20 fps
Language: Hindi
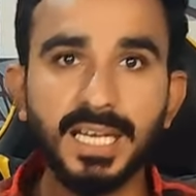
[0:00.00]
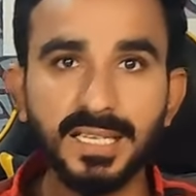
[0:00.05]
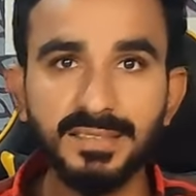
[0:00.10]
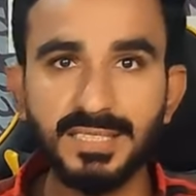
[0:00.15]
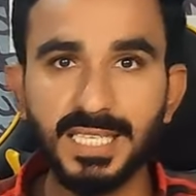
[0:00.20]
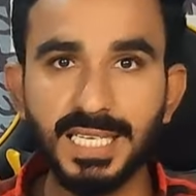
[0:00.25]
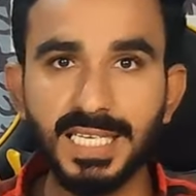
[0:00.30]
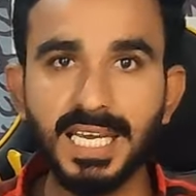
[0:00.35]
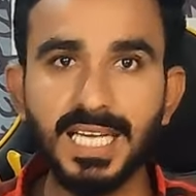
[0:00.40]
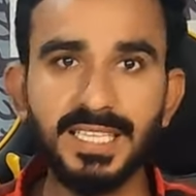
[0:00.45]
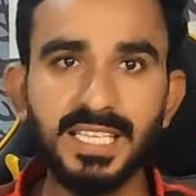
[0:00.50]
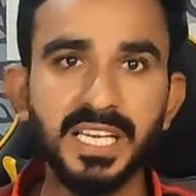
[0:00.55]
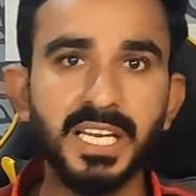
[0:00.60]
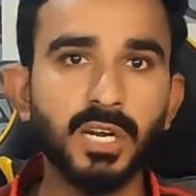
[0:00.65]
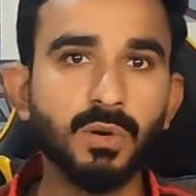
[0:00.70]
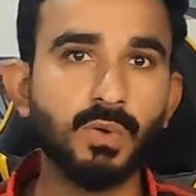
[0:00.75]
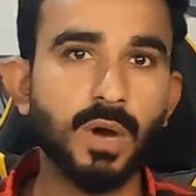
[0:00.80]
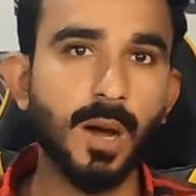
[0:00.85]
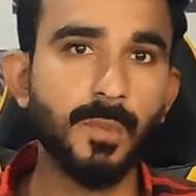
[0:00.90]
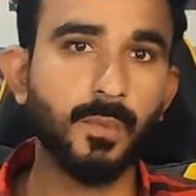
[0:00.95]
नजरिया
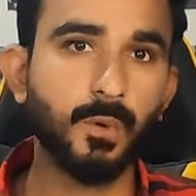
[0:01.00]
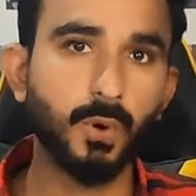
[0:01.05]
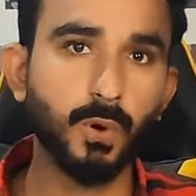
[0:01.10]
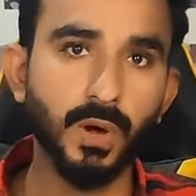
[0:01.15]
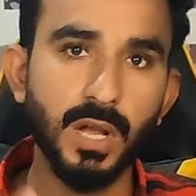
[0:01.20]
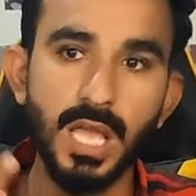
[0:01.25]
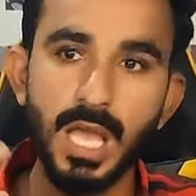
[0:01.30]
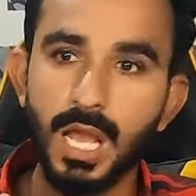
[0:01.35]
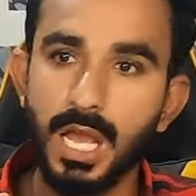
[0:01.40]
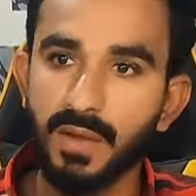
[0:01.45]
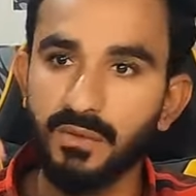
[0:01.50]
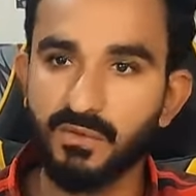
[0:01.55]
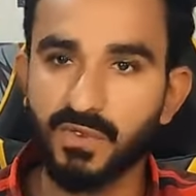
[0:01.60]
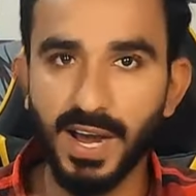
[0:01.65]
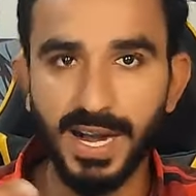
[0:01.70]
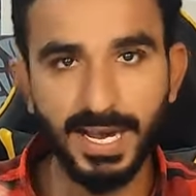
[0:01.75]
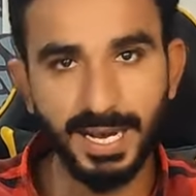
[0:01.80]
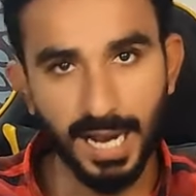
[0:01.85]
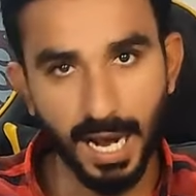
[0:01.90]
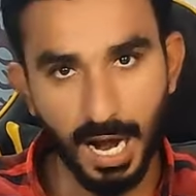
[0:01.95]
दे रहा हूं आपको
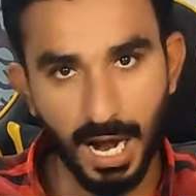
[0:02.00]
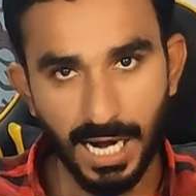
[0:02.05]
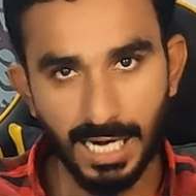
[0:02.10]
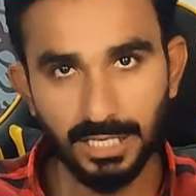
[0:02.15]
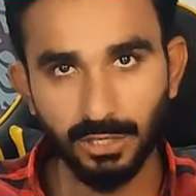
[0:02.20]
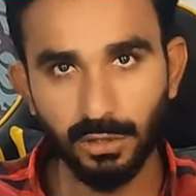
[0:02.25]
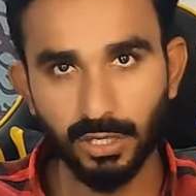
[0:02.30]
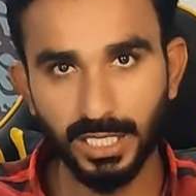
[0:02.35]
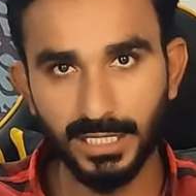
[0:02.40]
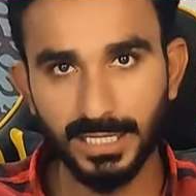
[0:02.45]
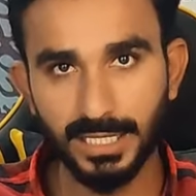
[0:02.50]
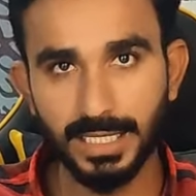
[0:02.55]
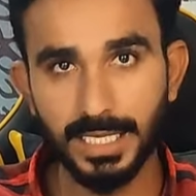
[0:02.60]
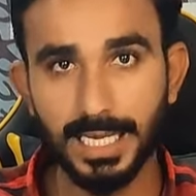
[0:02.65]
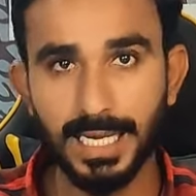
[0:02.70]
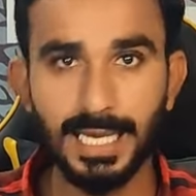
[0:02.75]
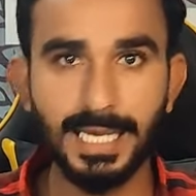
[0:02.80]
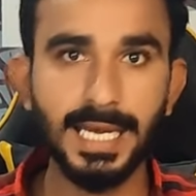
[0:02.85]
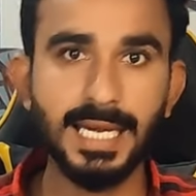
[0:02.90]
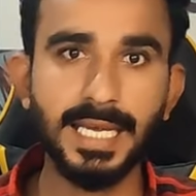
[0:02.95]
वर्क हार्ड होना
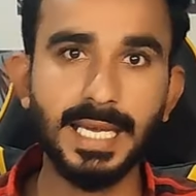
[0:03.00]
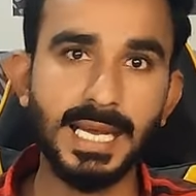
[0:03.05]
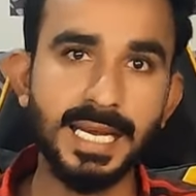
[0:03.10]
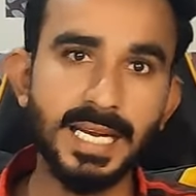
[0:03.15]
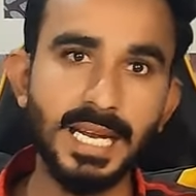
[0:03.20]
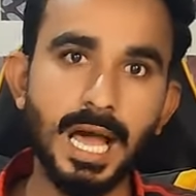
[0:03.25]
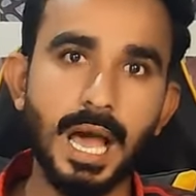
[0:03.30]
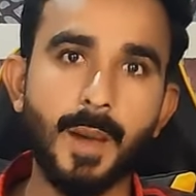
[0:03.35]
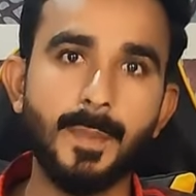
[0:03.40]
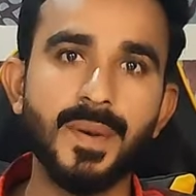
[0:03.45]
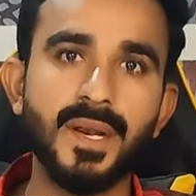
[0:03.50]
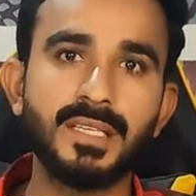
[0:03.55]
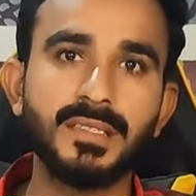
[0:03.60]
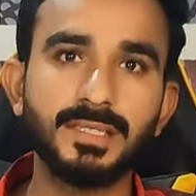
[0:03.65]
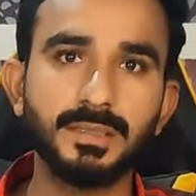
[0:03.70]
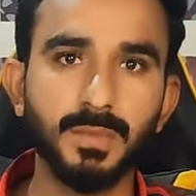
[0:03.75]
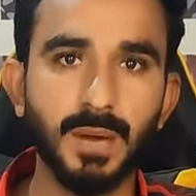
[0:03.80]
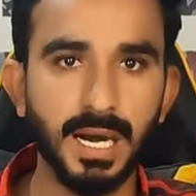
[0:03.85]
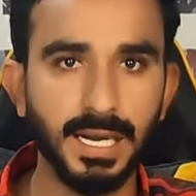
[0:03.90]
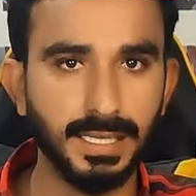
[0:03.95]
चाहिए लेकिन करना आपने
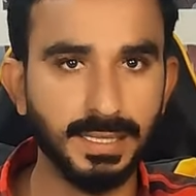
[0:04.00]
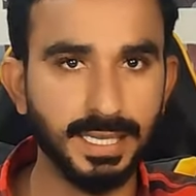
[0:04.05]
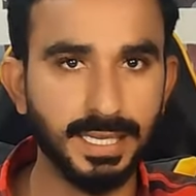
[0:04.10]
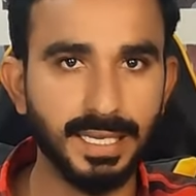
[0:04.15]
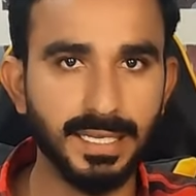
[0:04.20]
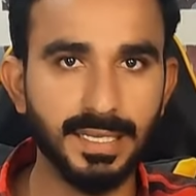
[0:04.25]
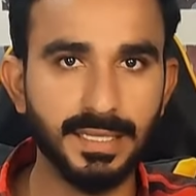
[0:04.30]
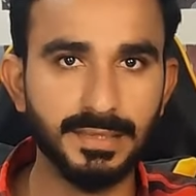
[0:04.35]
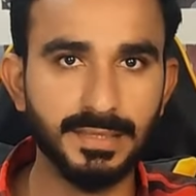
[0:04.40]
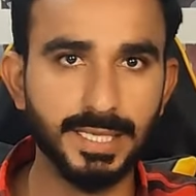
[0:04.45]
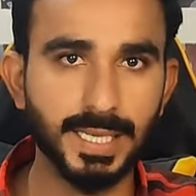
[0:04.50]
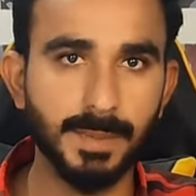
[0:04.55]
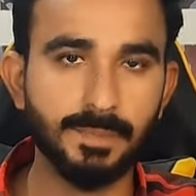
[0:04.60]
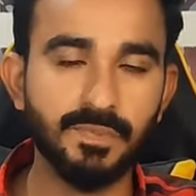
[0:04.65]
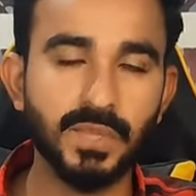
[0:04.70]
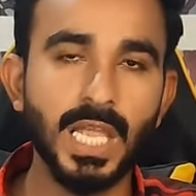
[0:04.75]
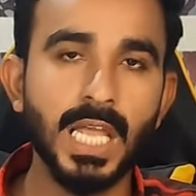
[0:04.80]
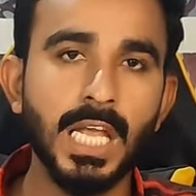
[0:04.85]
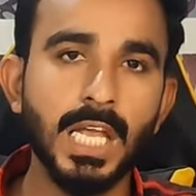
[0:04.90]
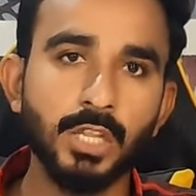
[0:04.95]
स्मार्ट तरीके से है
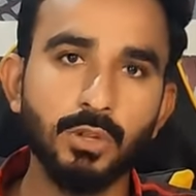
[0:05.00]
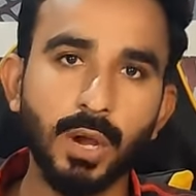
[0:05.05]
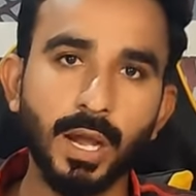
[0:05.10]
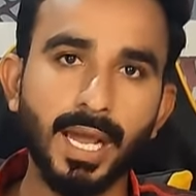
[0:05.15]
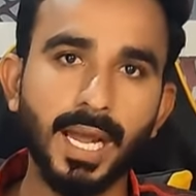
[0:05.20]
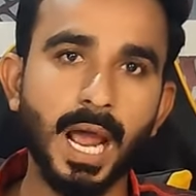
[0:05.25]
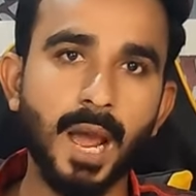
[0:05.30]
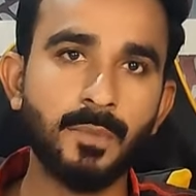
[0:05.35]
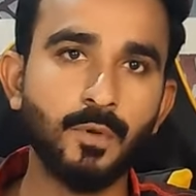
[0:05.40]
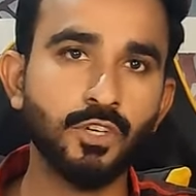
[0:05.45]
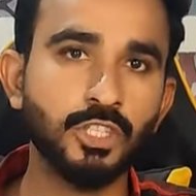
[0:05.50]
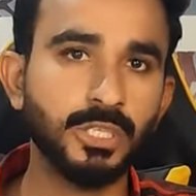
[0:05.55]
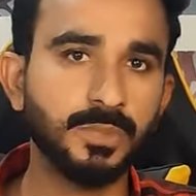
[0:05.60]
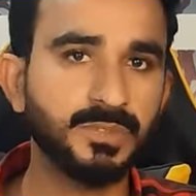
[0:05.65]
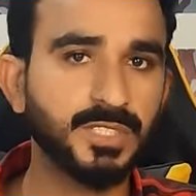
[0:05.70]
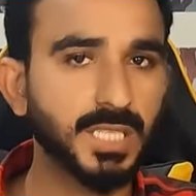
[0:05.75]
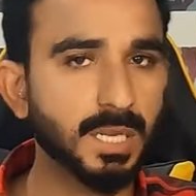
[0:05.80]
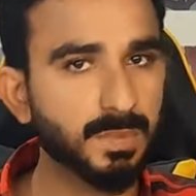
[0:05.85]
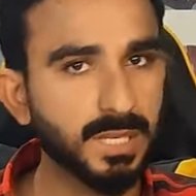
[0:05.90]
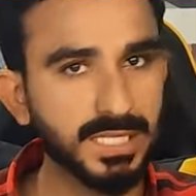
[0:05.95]
तो अगर आपको
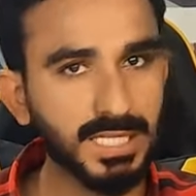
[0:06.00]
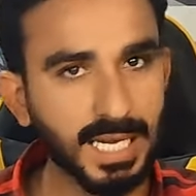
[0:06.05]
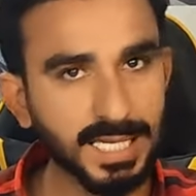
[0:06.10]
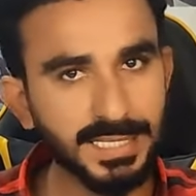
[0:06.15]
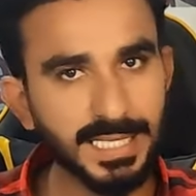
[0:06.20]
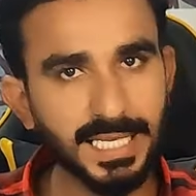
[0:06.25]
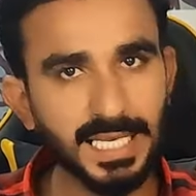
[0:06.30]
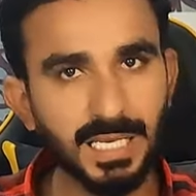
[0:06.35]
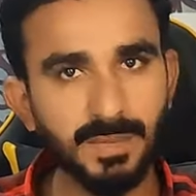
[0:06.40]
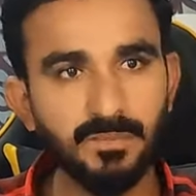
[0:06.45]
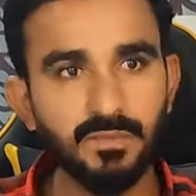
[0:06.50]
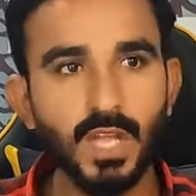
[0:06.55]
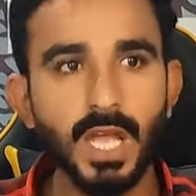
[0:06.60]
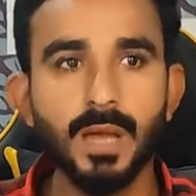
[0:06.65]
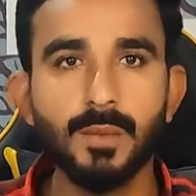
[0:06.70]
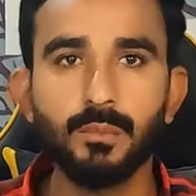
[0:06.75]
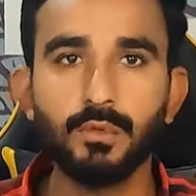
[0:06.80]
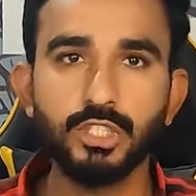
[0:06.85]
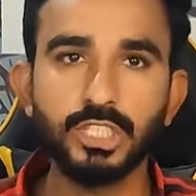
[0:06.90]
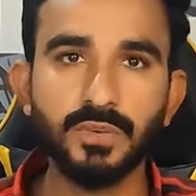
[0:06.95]
जब समझ आ जाएगी
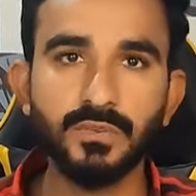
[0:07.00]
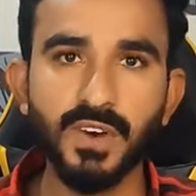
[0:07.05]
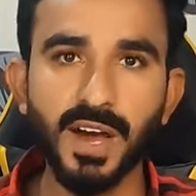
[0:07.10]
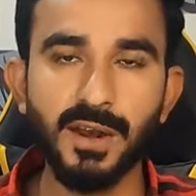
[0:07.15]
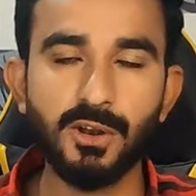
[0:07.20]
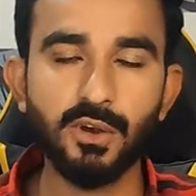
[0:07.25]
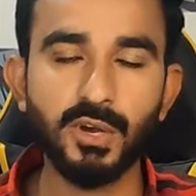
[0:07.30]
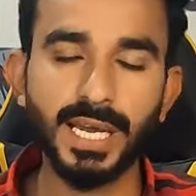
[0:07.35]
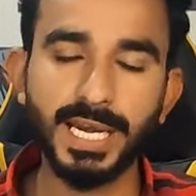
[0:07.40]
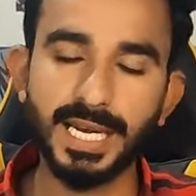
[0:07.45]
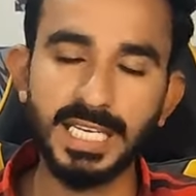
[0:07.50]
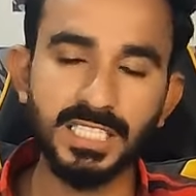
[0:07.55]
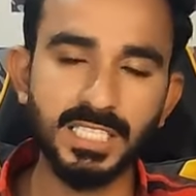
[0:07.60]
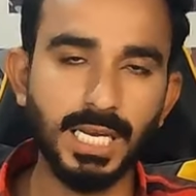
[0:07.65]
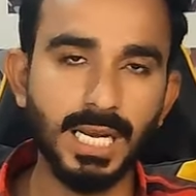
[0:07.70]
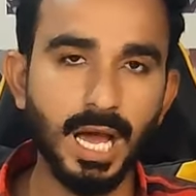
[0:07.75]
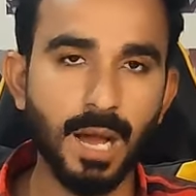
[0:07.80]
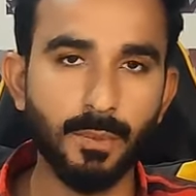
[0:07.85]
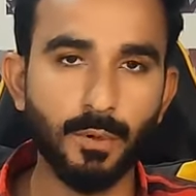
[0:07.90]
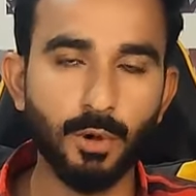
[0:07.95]
मुझे फॉलो करें इनशाला